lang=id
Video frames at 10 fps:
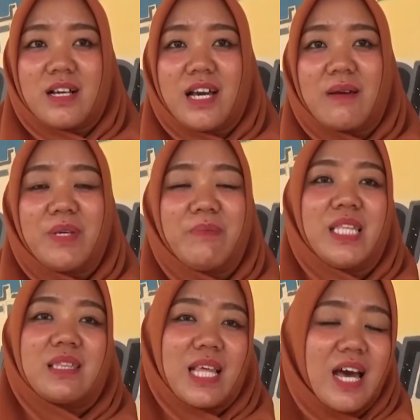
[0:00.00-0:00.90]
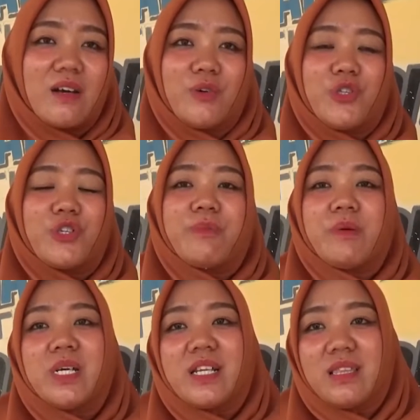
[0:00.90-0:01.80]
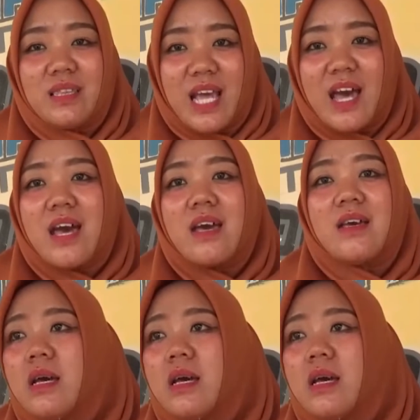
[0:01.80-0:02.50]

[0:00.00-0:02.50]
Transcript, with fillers: kami minta untuk pemerintah